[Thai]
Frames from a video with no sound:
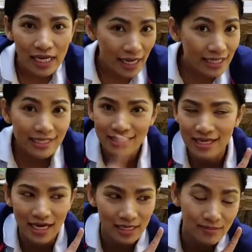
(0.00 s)
ได้ยินเสี
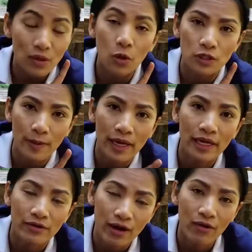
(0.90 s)
ยงน้ำตกใช่ไหมเดี๋
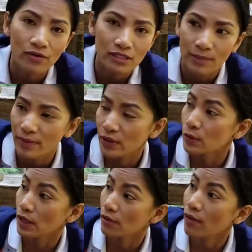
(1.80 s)
ยวเราจะไปดู
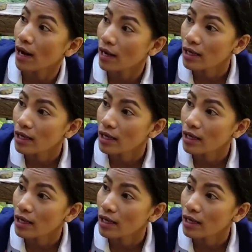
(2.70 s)
กันว่า